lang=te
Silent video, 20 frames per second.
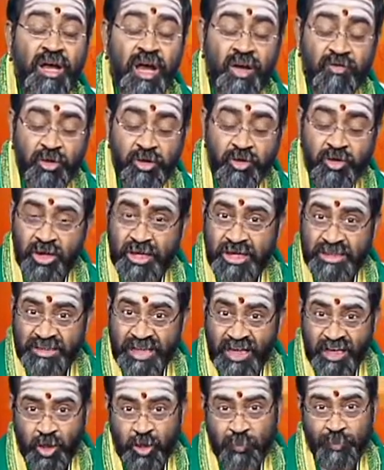రావణుడు యొక్క
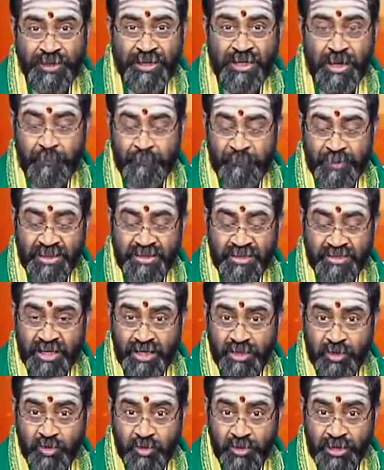తలలు పడ్డాయి పది
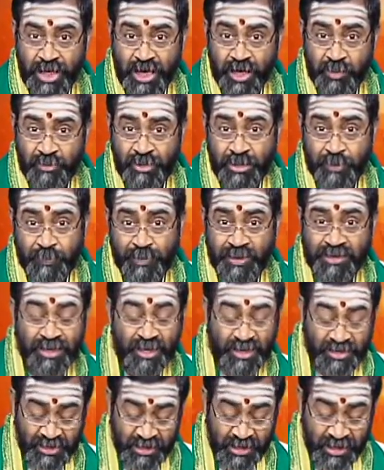తలలు నేల మీద
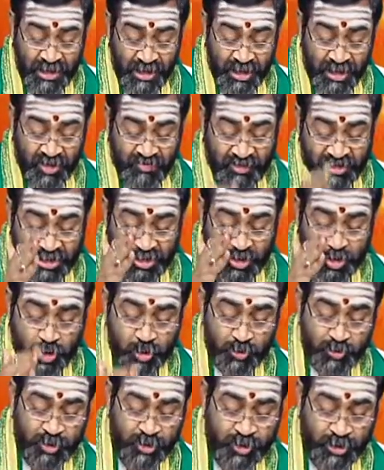పడ్డాన్ని ఇక్కడ వర్ణించి
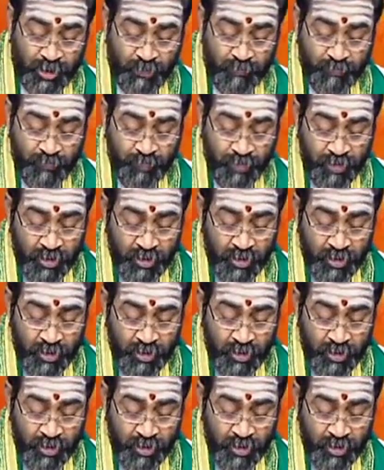చూపిస్తున్నారు